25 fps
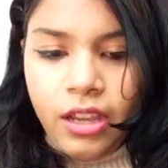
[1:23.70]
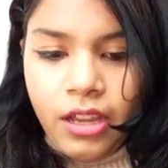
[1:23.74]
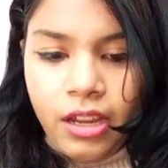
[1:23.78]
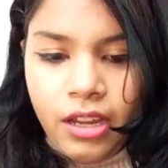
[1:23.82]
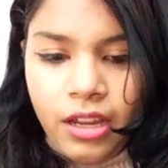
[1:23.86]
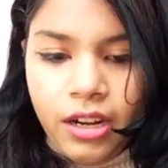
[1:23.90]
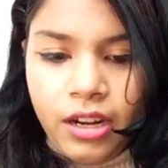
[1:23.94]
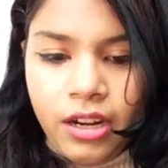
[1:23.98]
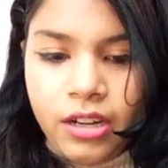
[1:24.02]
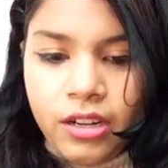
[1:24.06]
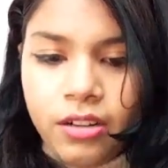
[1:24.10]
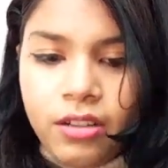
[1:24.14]

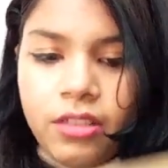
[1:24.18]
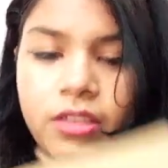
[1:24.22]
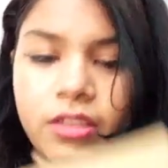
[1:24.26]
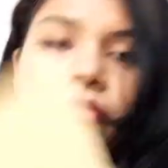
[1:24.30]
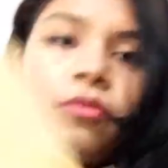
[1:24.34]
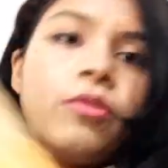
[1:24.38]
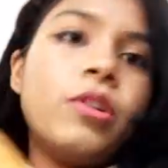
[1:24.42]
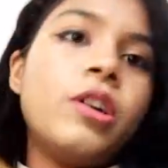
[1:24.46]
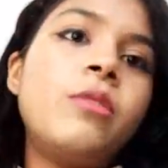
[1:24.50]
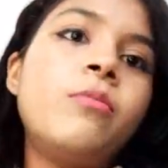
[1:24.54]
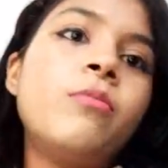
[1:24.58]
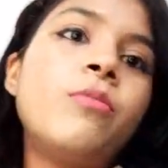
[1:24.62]
एंड
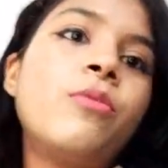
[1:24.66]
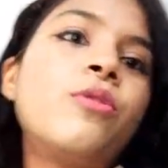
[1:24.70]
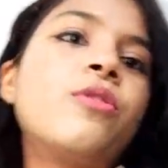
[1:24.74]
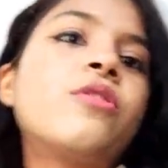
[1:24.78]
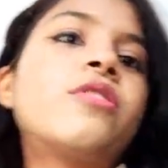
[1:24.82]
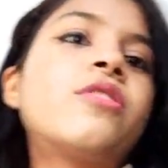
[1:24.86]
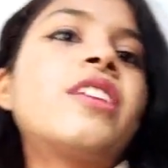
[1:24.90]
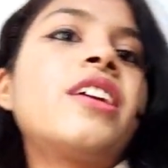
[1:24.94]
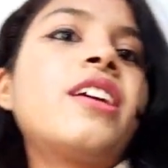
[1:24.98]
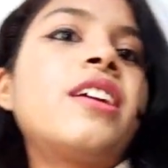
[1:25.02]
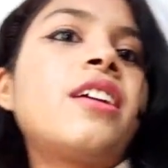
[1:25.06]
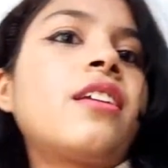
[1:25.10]
द वन मोर
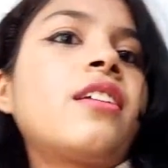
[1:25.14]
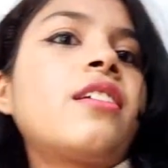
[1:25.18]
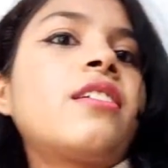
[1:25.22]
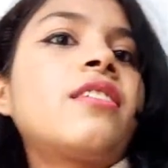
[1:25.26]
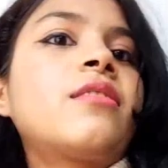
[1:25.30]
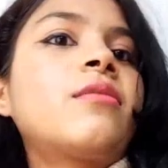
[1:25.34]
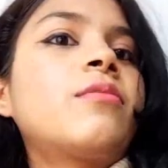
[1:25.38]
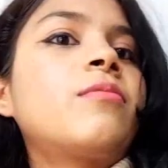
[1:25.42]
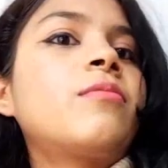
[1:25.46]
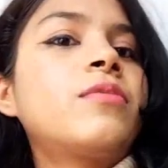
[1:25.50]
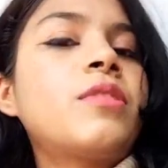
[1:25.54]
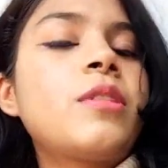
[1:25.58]
थिंग
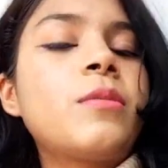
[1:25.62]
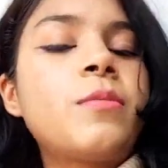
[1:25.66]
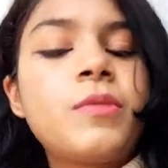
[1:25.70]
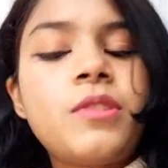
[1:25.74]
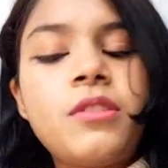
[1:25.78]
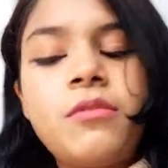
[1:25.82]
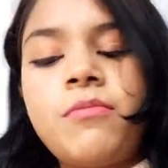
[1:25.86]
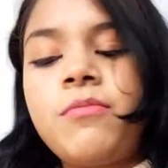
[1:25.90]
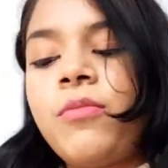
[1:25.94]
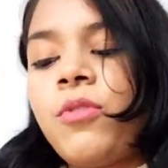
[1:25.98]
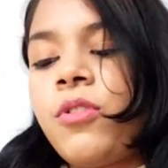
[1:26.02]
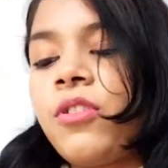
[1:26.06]

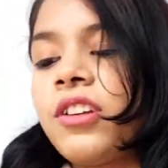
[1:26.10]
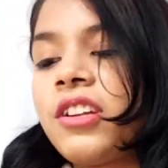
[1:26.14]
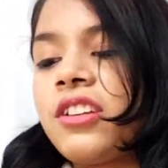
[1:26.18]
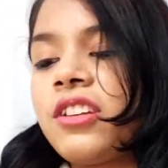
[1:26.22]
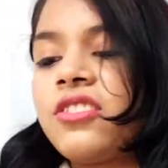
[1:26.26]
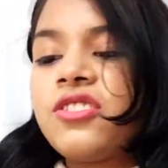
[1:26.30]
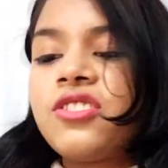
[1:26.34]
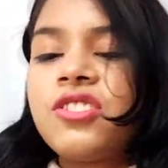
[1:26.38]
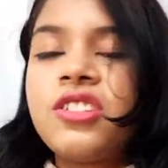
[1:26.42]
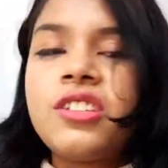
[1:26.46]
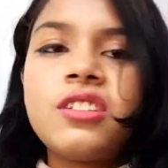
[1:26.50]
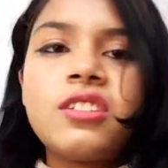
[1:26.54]
सबसे
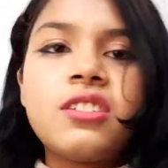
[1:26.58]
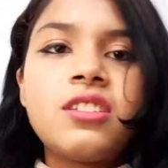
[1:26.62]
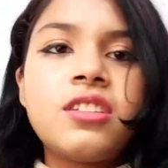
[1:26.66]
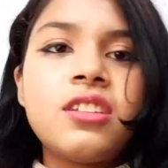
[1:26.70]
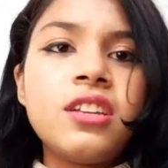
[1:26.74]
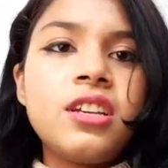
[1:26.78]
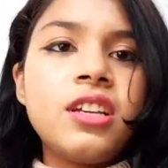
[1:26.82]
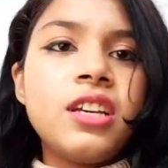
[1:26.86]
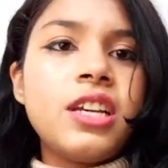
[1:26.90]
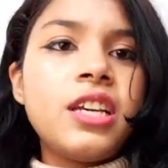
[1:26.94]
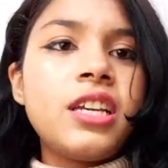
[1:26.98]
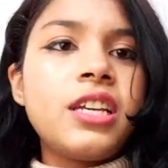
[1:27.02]
इम्पोर्टेंट चीज़
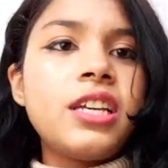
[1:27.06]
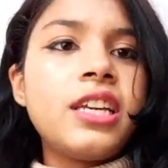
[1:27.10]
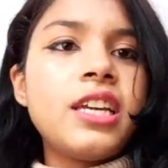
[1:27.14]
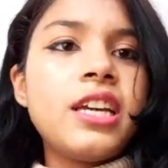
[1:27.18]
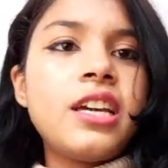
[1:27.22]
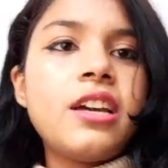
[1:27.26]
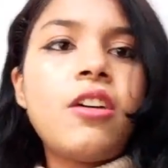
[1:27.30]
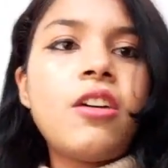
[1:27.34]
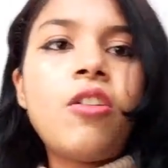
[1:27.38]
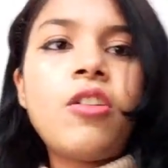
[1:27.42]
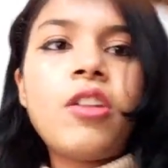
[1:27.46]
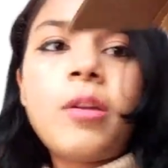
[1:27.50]

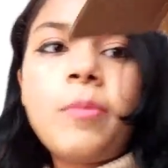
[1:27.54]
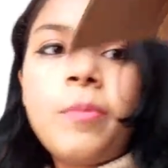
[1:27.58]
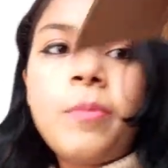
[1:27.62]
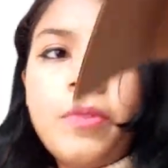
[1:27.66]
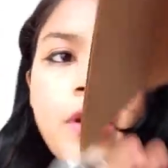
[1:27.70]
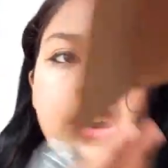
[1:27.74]
ये और अब